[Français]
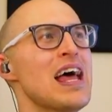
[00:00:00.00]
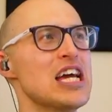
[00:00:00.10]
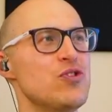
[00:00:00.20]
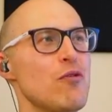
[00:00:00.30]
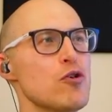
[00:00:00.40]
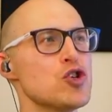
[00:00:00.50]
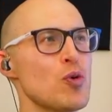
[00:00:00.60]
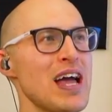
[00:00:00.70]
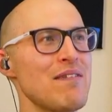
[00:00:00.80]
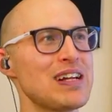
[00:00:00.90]
Et je vais vous le
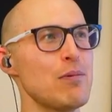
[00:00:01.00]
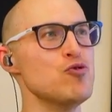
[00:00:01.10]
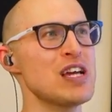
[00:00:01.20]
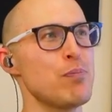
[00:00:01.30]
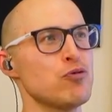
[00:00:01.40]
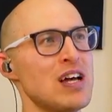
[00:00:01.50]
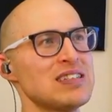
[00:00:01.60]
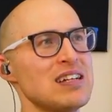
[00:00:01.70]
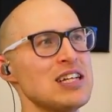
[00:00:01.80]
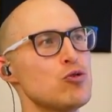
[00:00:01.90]
jouer avec la musique pour vous
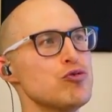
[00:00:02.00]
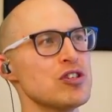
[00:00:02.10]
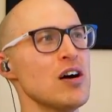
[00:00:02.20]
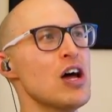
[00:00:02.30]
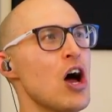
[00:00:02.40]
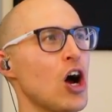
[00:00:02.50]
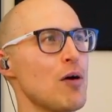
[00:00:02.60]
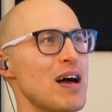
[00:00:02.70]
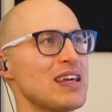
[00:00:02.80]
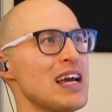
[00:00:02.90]
entendiez tout ça.
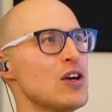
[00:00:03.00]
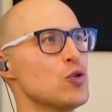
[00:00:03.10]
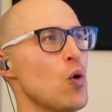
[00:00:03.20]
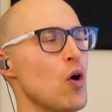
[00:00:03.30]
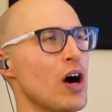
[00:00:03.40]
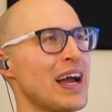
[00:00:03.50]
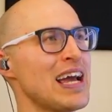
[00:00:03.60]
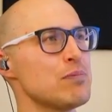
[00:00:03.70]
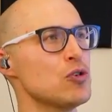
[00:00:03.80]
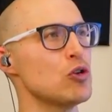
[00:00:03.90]
Remarquez nos
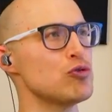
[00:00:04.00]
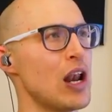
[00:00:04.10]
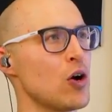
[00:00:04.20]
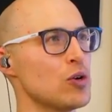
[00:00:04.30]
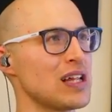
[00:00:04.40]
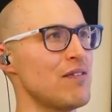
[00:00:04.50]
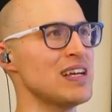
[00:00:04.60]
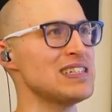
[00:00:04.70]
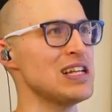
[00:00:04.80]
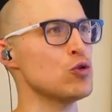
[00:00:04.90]
rythmes de tout à l'heure qu'on a
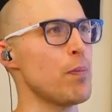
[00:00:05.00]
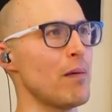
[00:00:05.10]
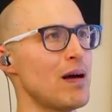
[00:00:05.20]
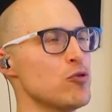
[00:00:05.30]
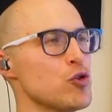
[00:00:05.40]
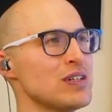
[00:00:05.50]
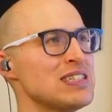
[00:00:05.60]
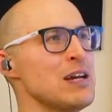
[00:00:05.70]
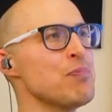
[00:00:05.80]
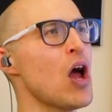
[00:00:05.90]
travaillé. C'est les deux premières mesures
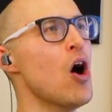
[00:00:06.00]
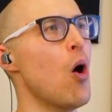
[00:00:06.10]
ici.